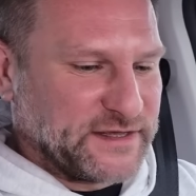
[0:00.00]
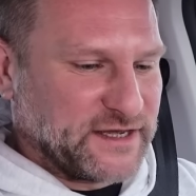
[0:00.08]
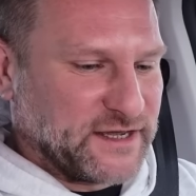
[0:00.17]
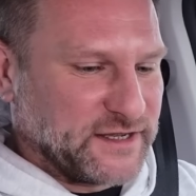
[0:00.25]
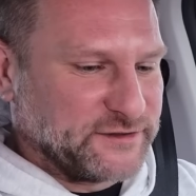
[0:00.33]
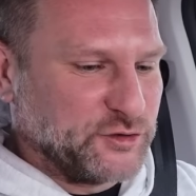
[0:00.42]

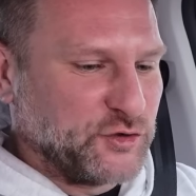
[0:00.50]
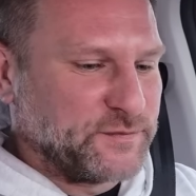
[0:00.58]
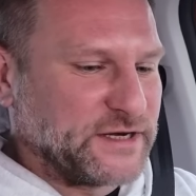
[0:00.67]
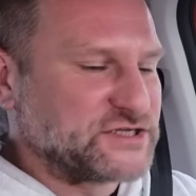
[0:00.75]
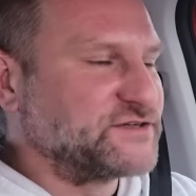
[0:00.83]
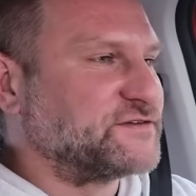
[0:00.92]
А, ну,
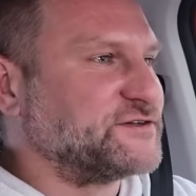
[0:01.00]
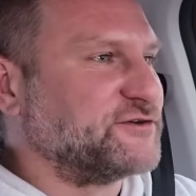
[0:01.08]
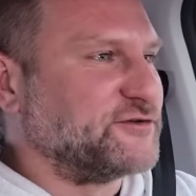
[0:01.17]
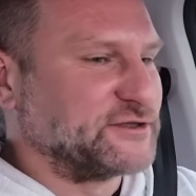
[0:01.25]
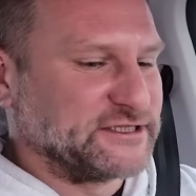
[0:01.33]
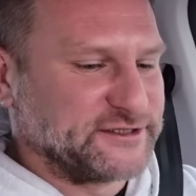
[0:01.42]
прежде
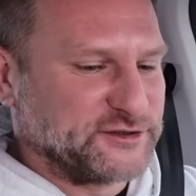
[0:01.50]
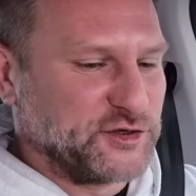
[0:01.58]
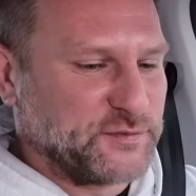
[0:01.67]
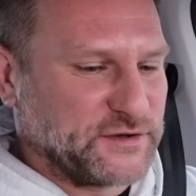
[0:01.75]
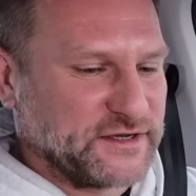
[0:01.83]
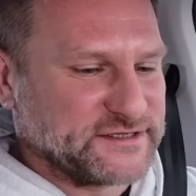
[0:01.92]
всего, вот эта
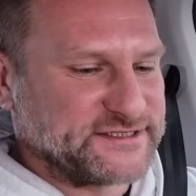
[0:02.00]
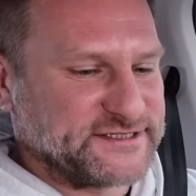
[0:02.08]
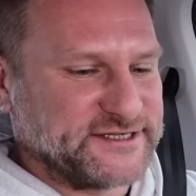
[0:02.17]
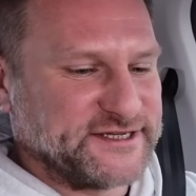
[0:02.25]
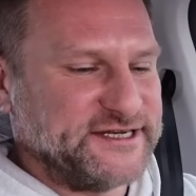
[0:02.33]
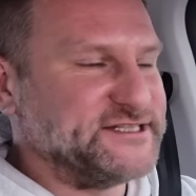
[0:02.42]
кнопка
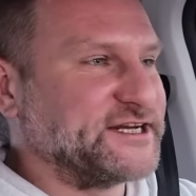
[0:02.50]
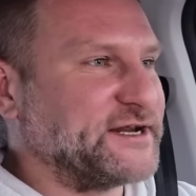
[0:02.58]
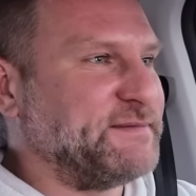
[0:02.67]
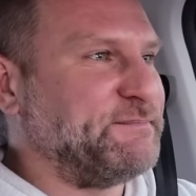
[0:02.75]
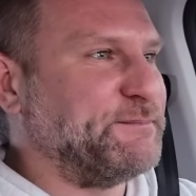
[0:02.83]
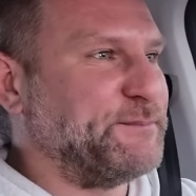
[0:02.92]
с э,
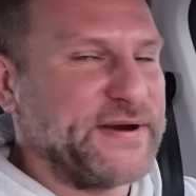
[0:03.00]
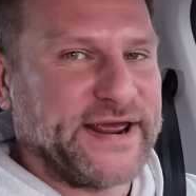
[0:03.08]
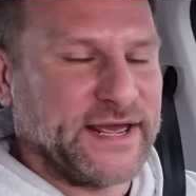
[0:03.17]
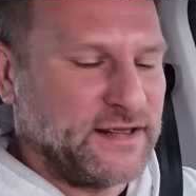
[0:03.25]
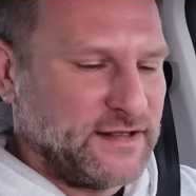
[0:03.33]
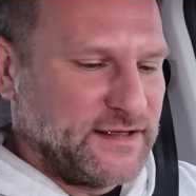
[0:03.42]
литерой «П»